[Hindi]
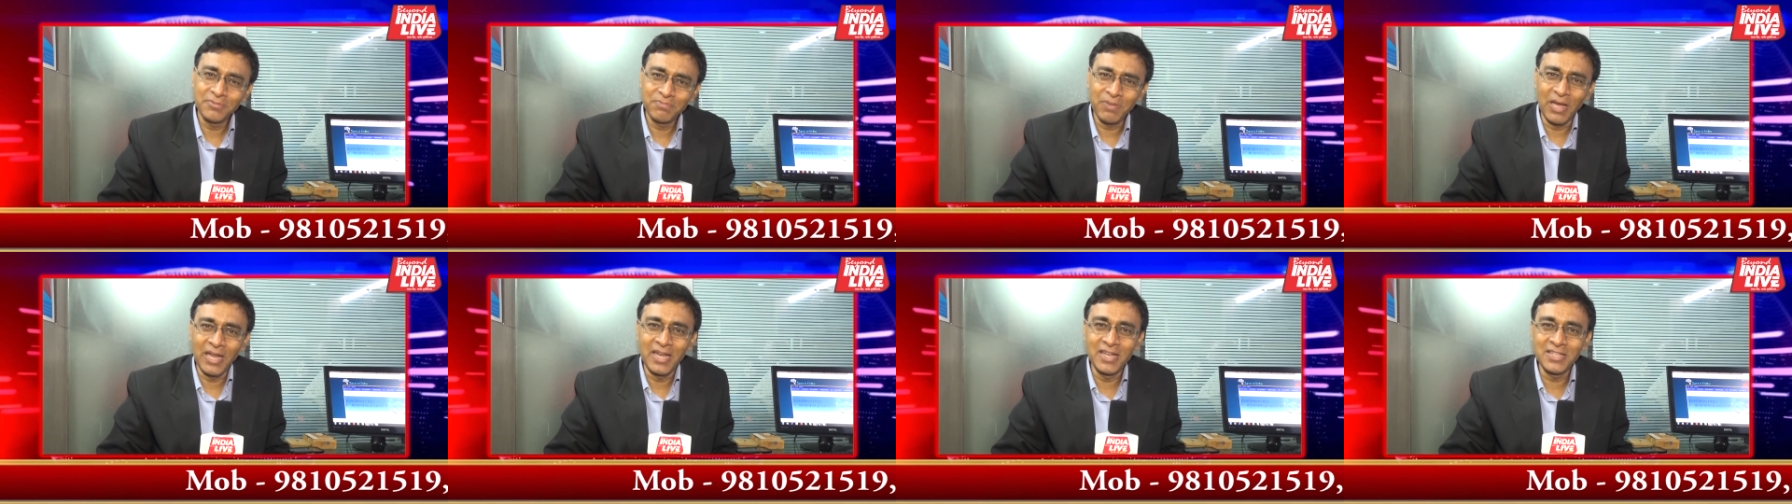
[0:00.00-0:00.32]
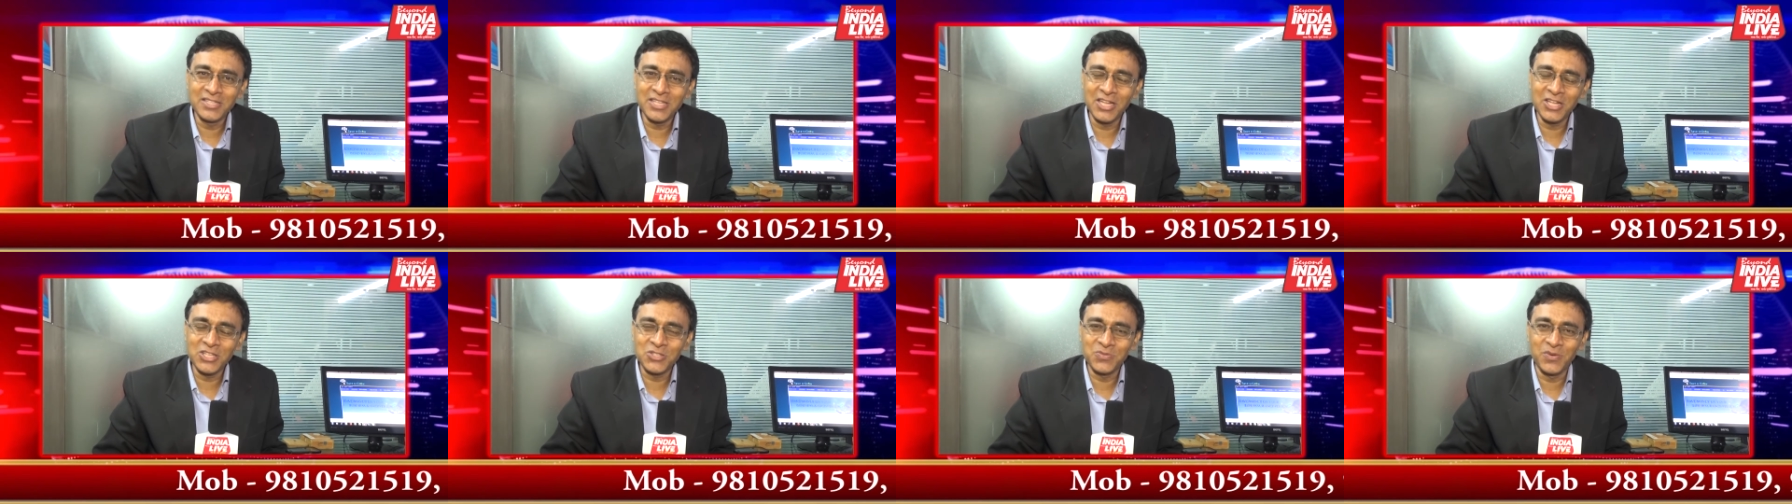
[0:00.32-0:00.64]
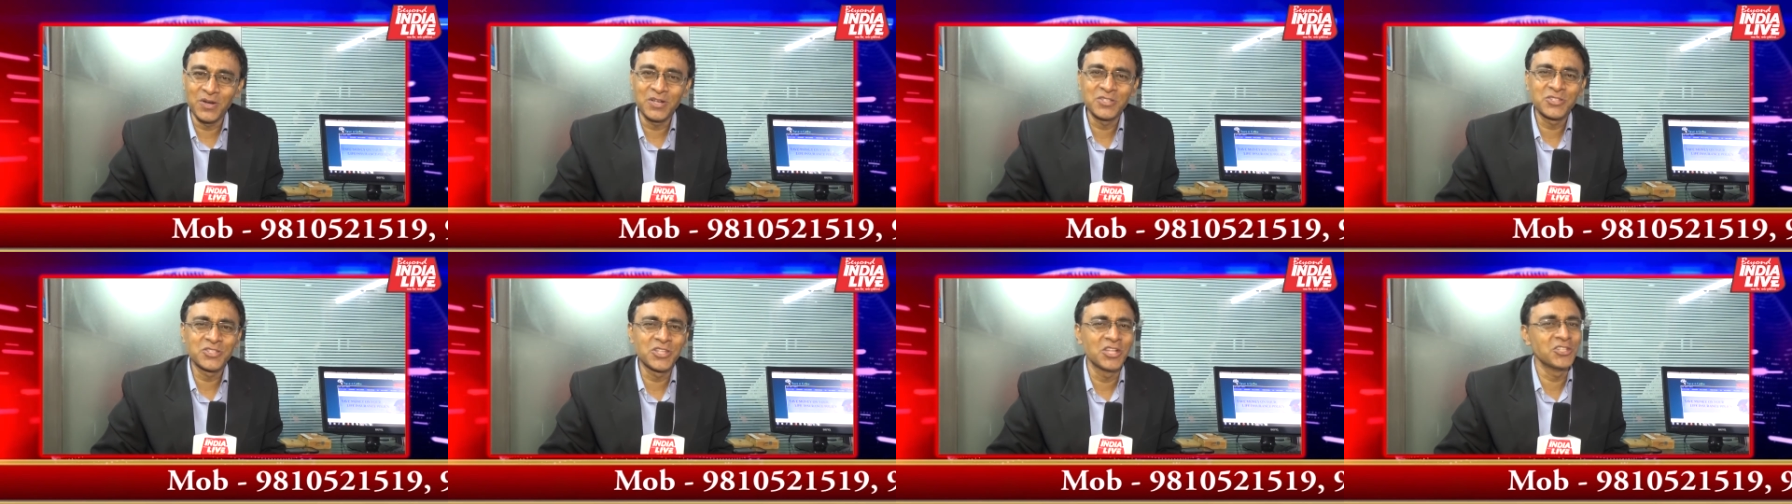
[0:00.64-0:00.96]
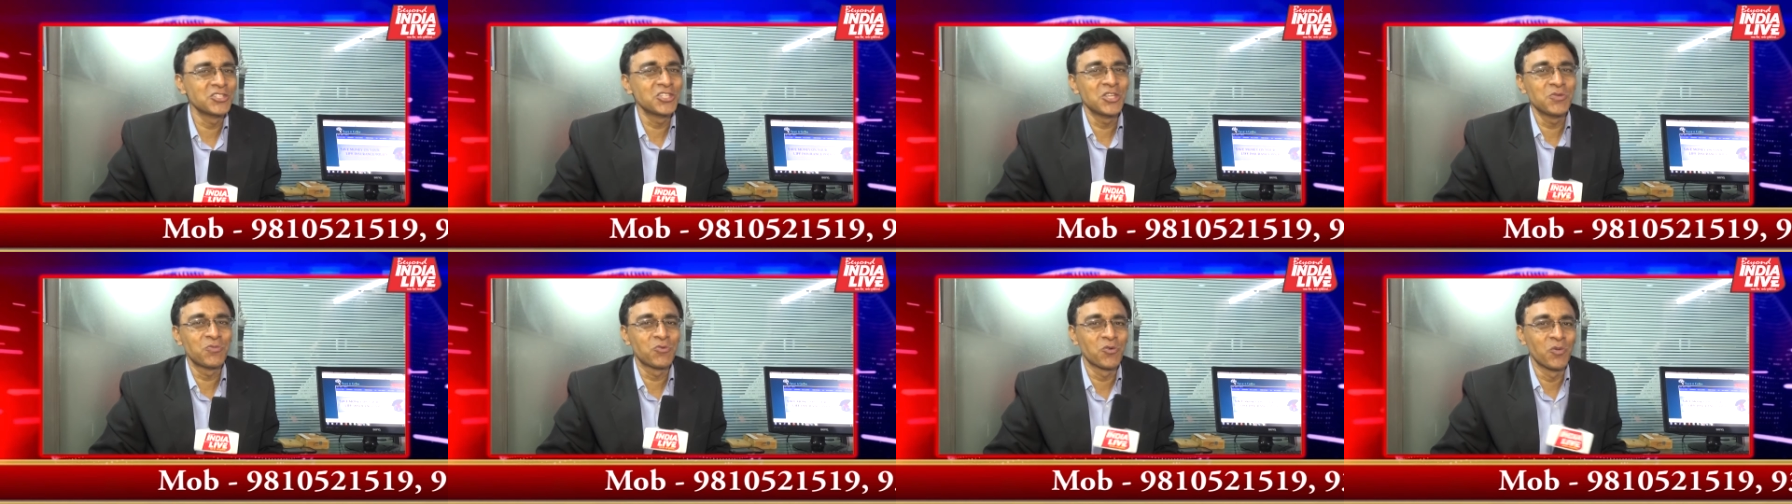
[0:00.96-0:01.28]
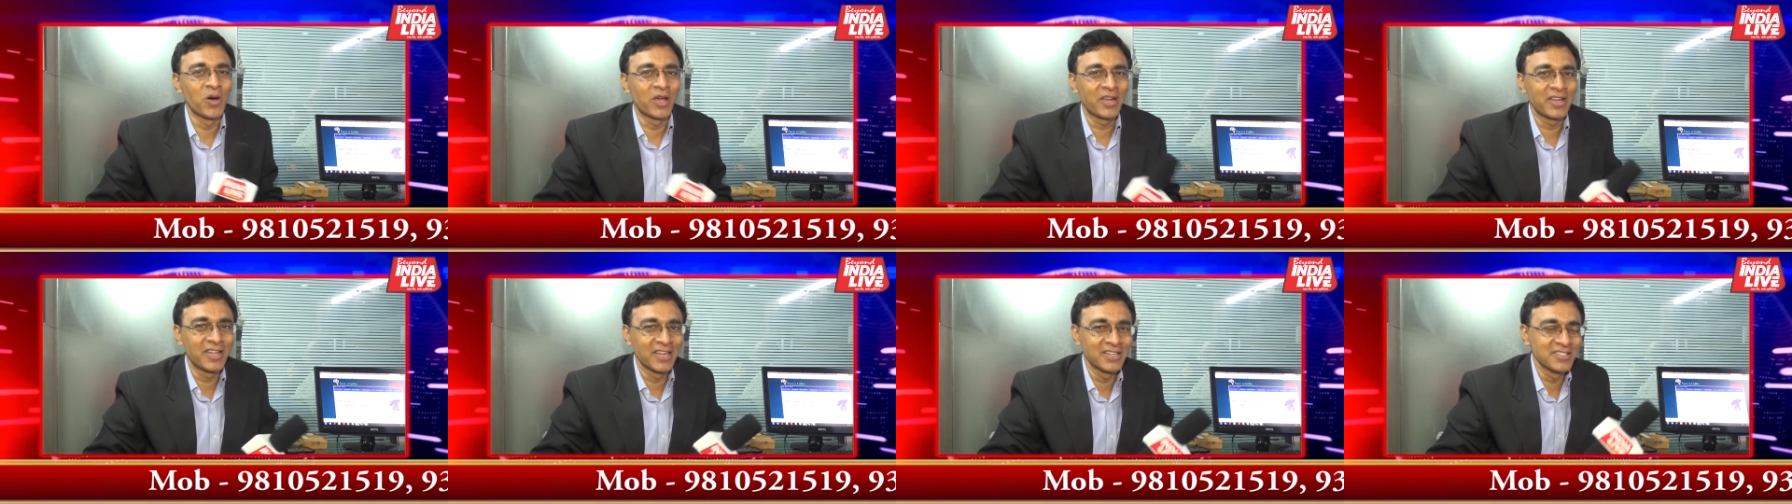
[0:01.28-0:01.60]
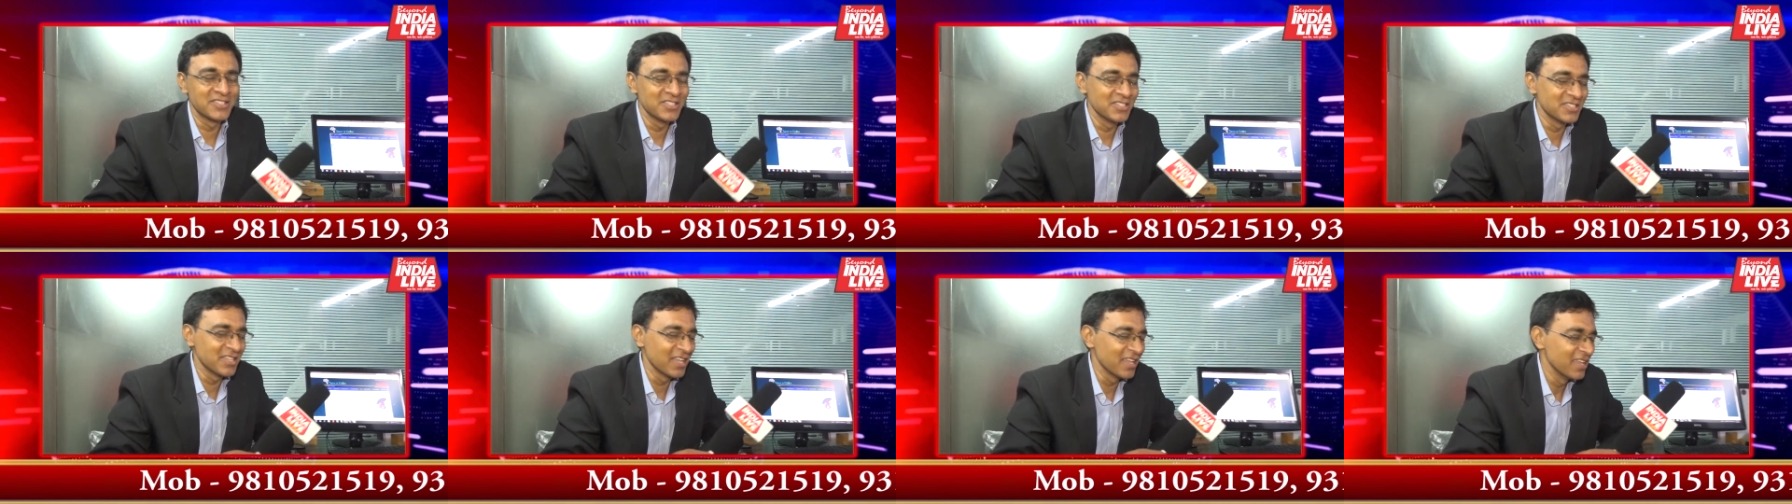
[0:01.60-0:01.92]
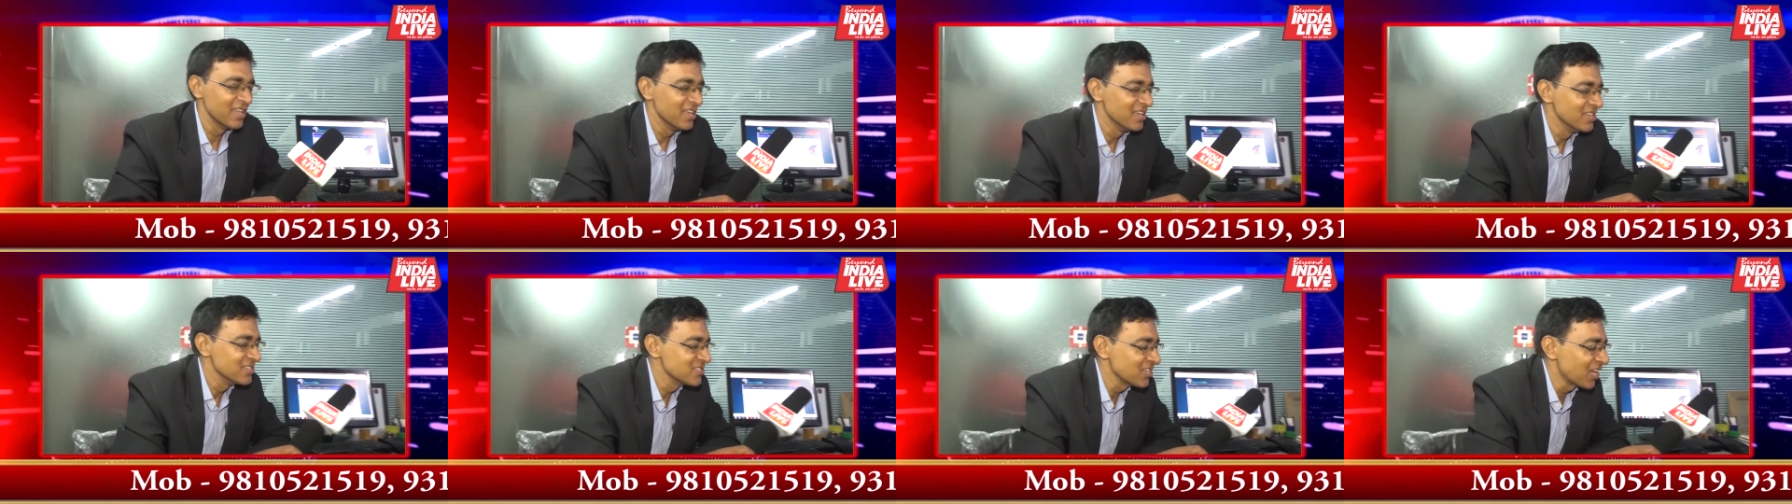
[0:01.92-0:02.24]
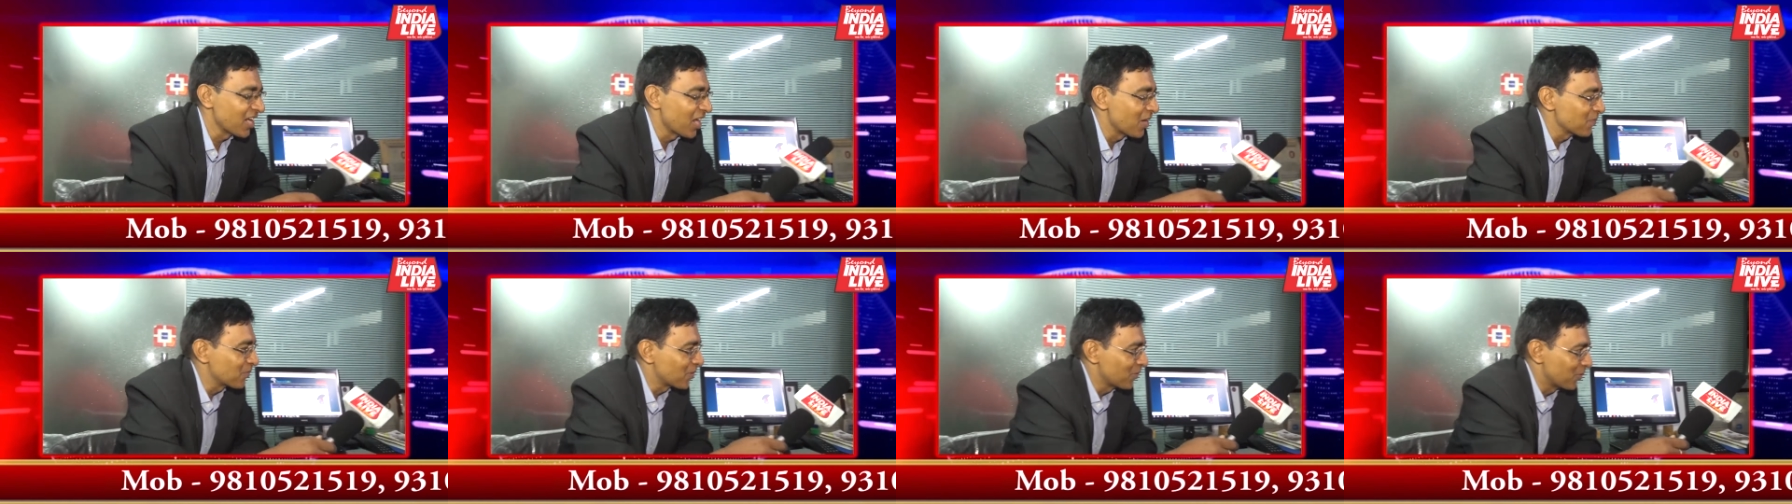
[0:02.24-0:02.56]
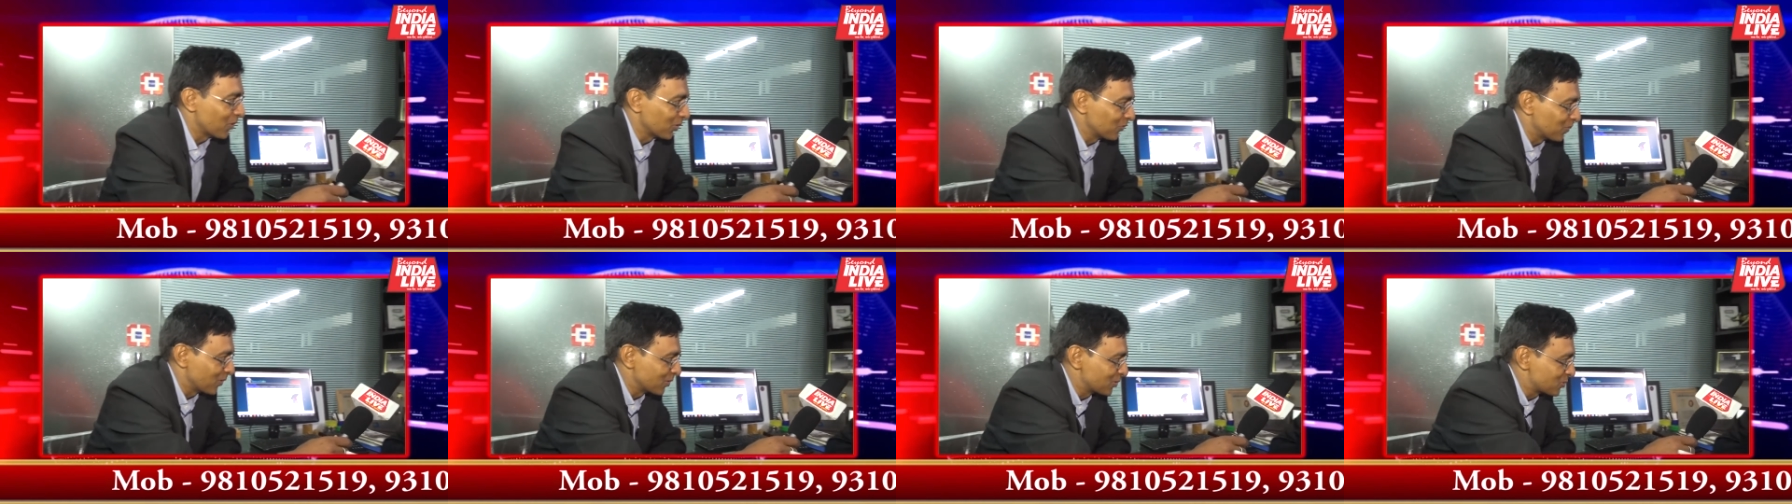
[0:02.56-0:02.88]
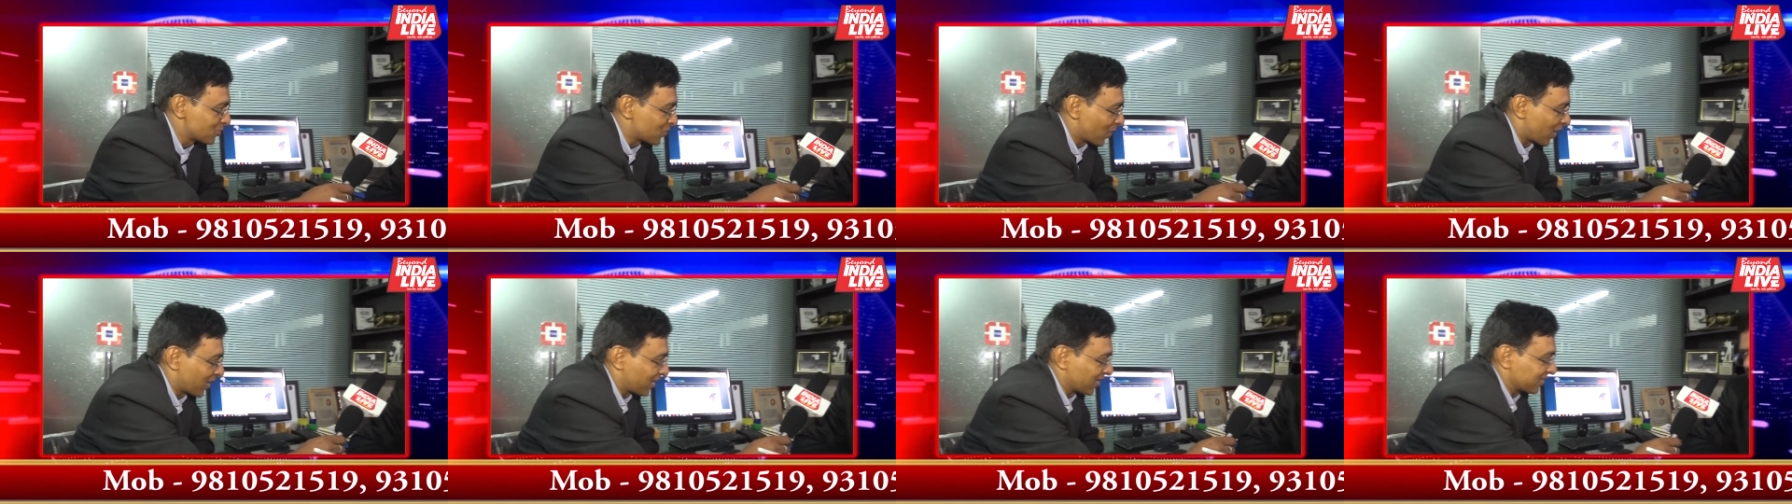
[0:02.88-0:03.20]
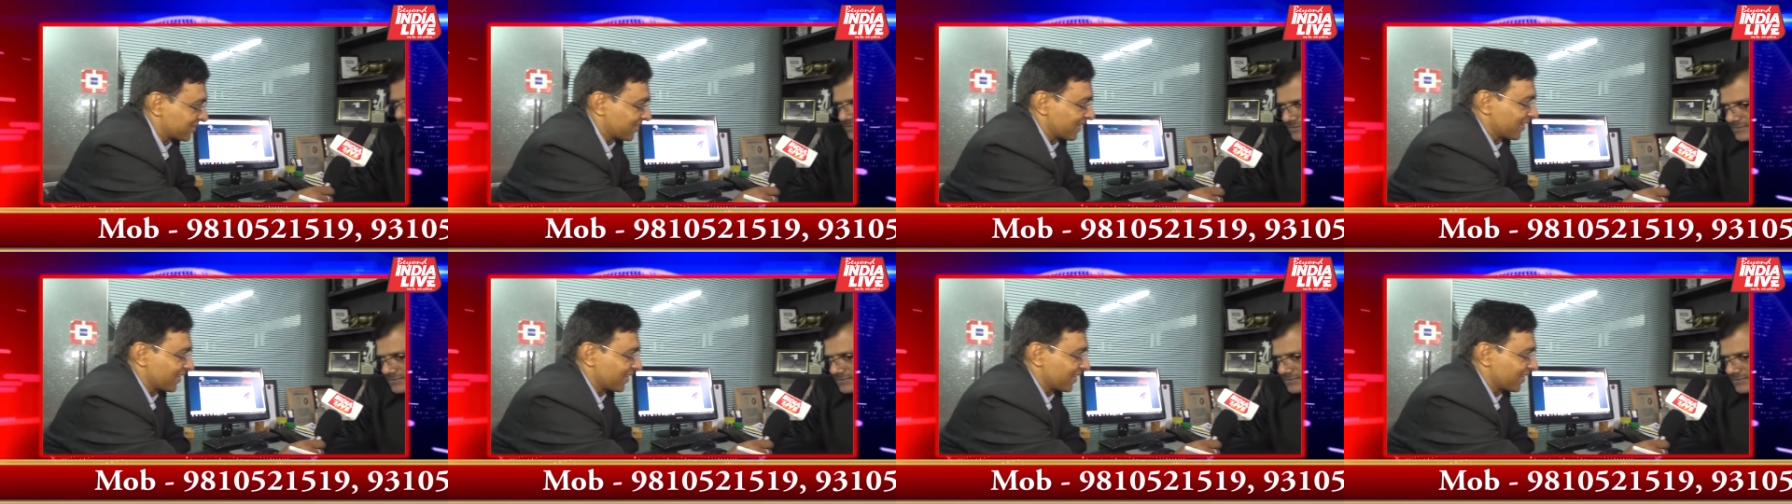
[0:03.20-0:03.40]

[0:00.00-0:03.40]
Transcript: फाइनेंशियल एक्सपर्ट संजीव कुमार गर्ग जी से सर आपका बहुत बहुत स्वागत